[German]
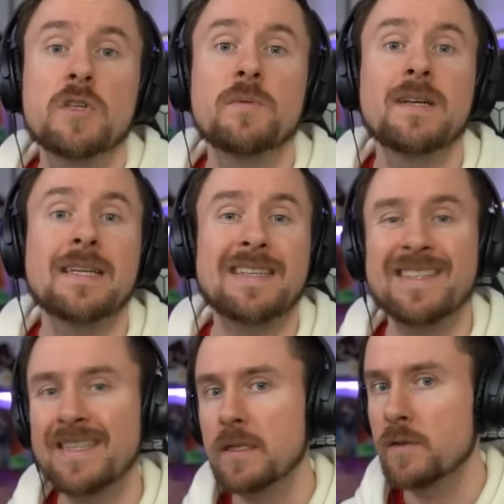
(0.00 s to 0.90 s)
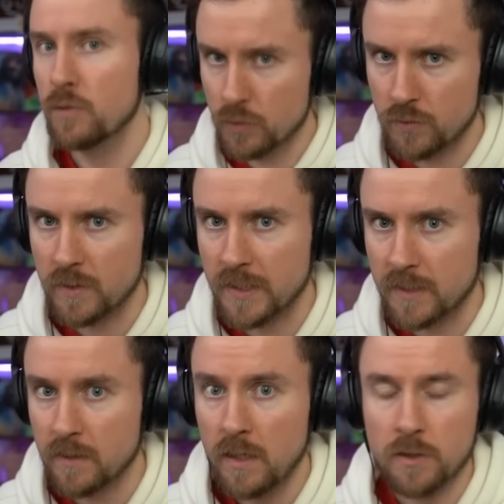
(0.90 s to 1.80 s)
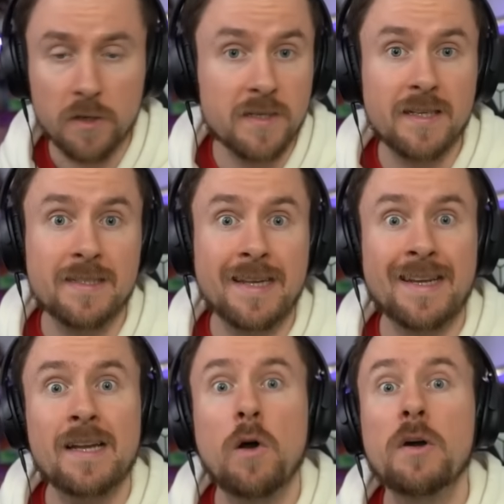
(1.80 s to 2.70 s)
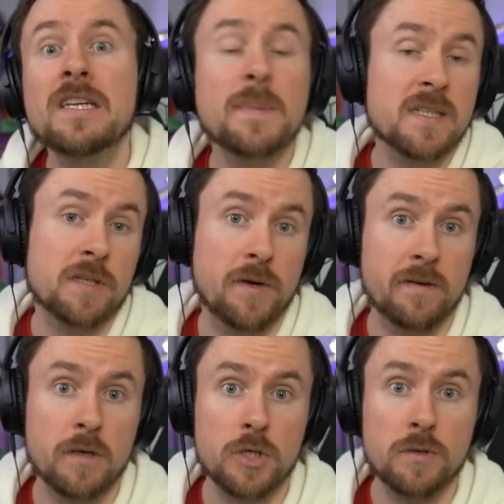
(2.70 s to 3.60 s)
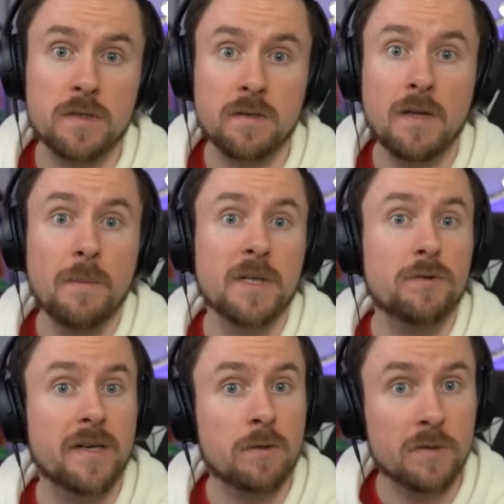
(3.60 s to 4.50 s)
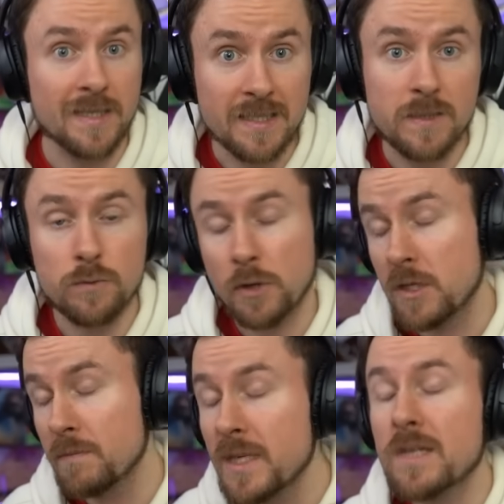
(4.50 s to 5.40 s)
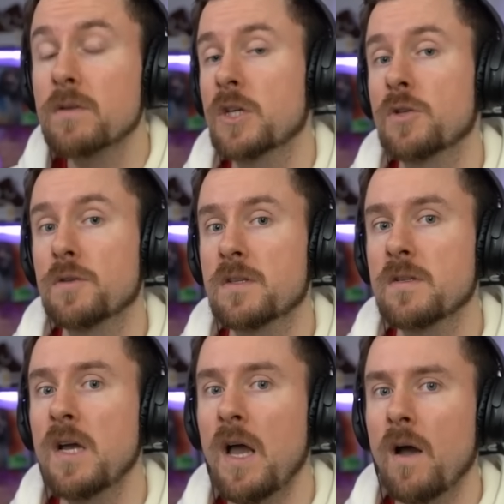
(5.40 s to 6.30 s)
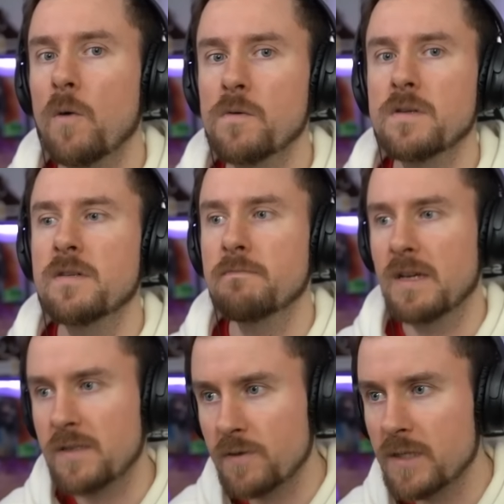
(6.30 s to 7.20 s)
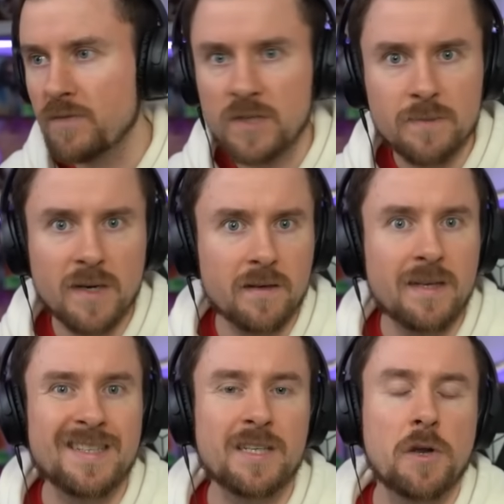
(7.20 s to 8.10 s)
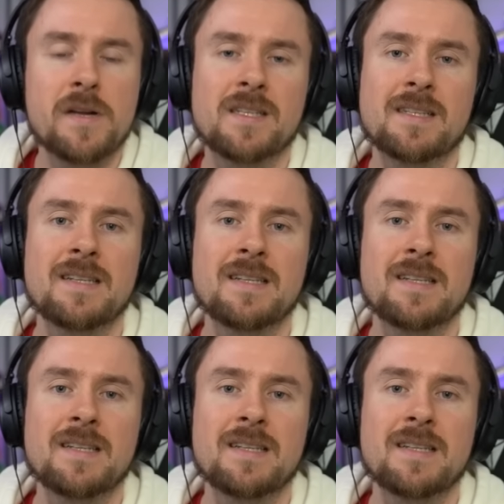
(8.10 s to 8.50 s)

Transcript: ihr euch überlegt, den zuzulegen, könnt ihr sehr, sehr gerne euren Lieblingscreator unterstützen. Mit Creditcode EZU könnt ihr mich unterstützen. Und natürlich, wie immer, ihr könnt das